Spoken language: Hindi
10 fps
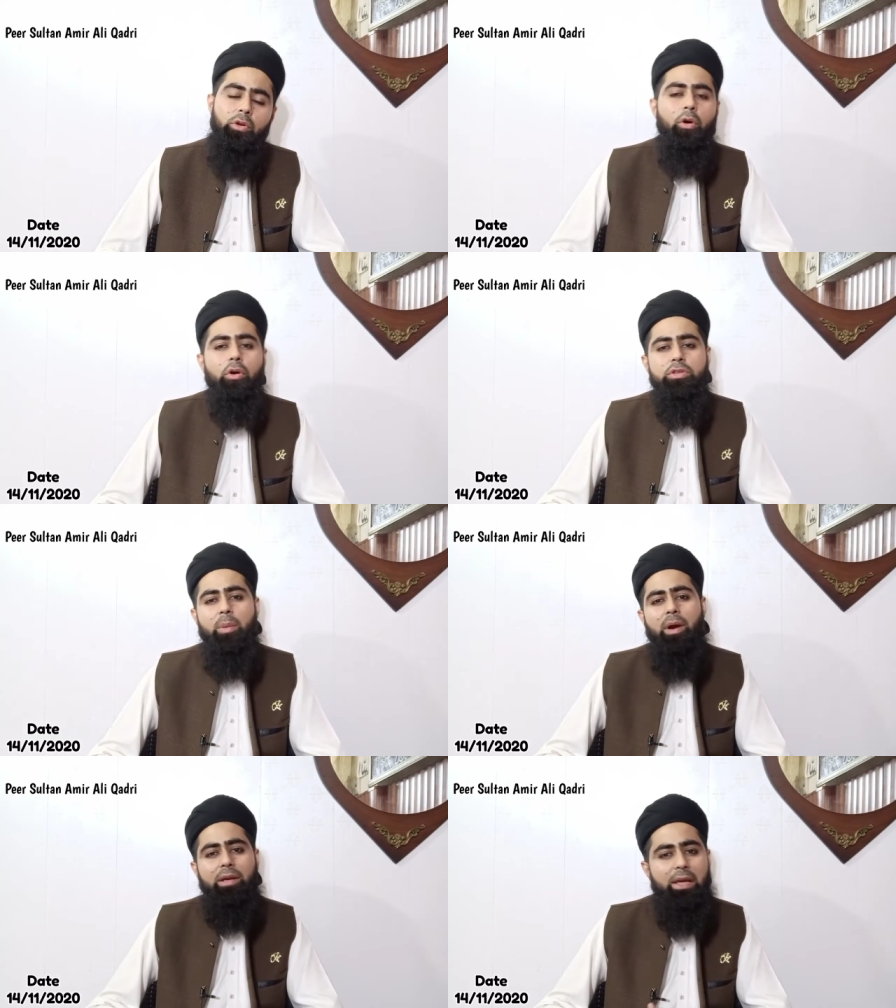तो लोग
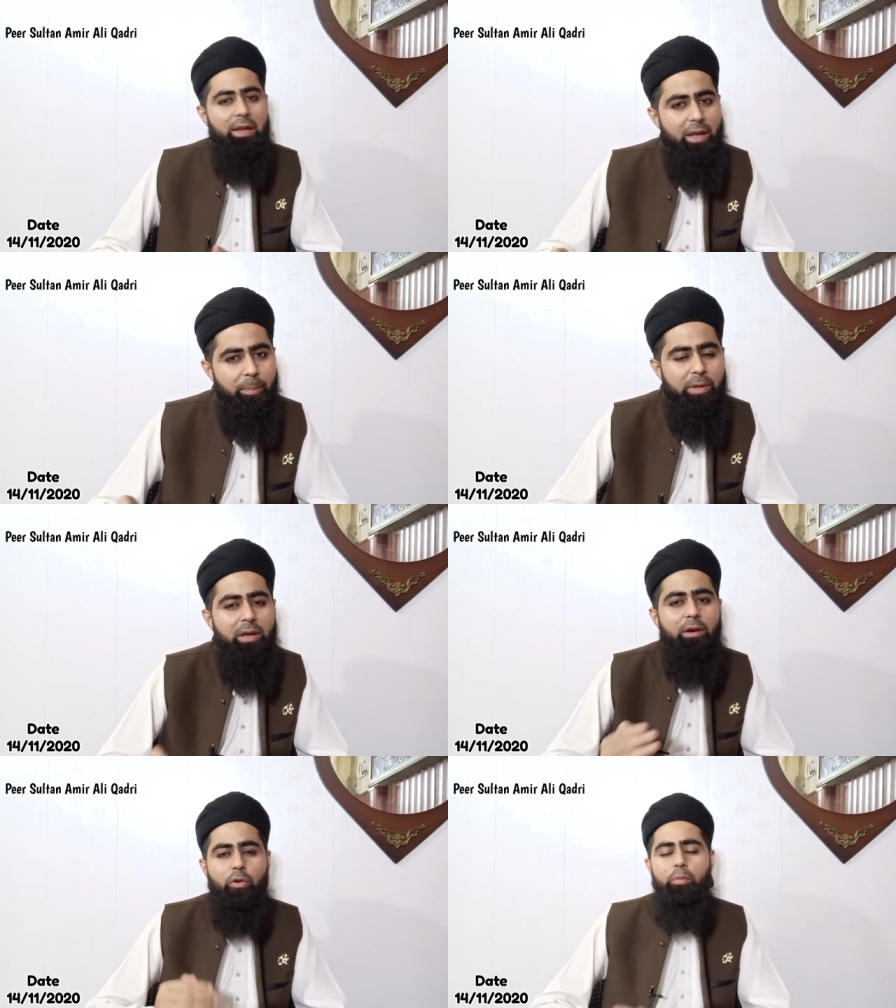जब अकेले
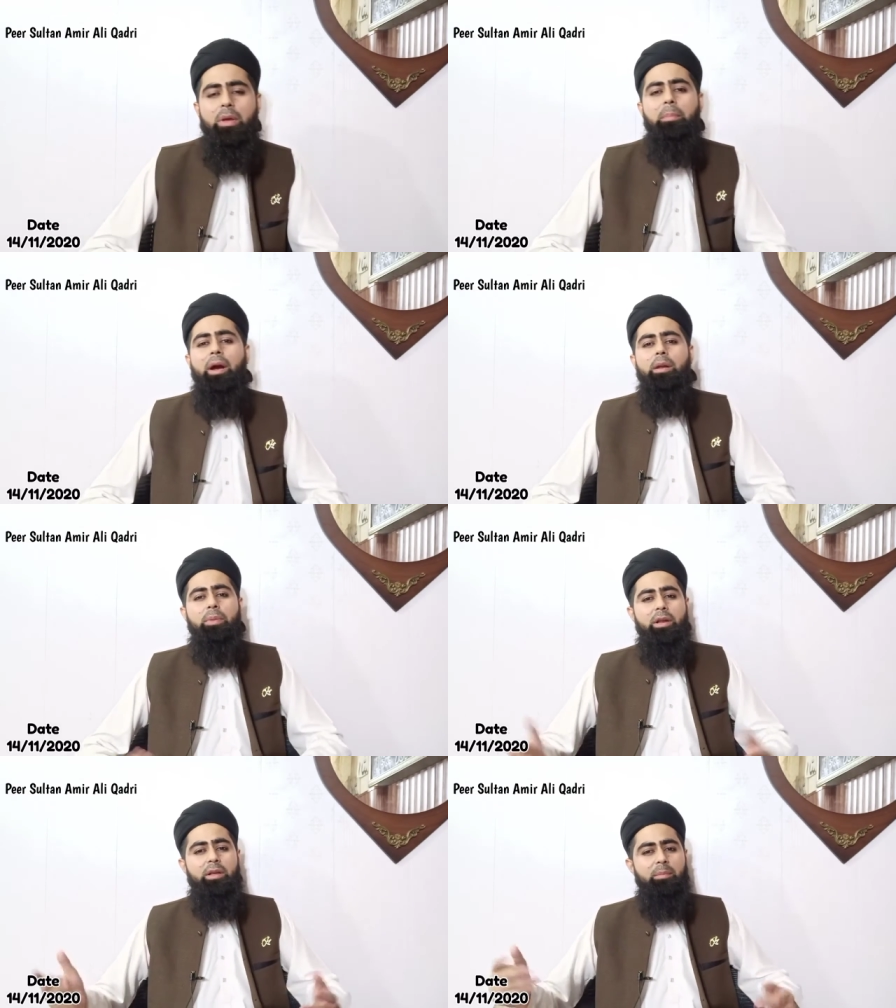अपने घरों में बाहर
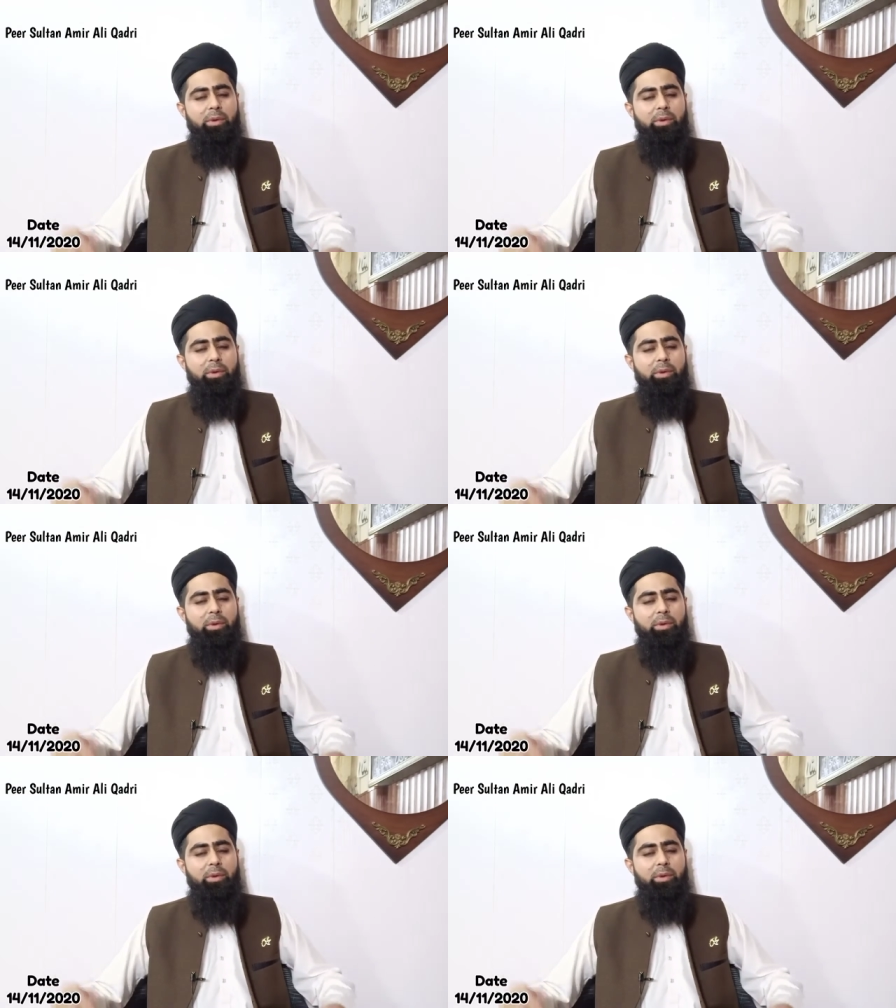बड़े